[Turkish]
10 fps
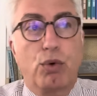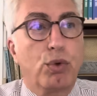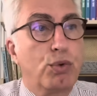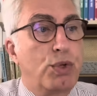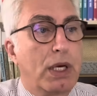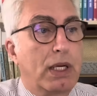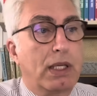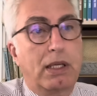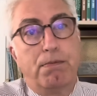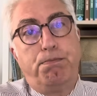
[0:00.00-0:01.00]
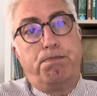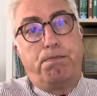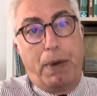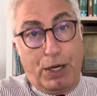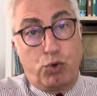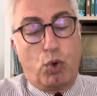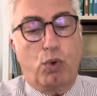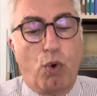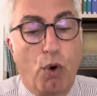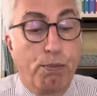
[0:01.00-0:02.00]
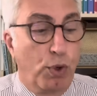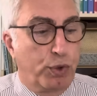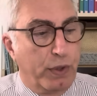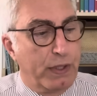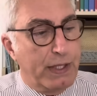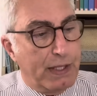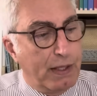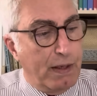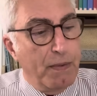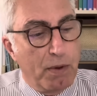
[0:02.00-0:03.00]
olduğu üzerindeki pek çok komplo teorisini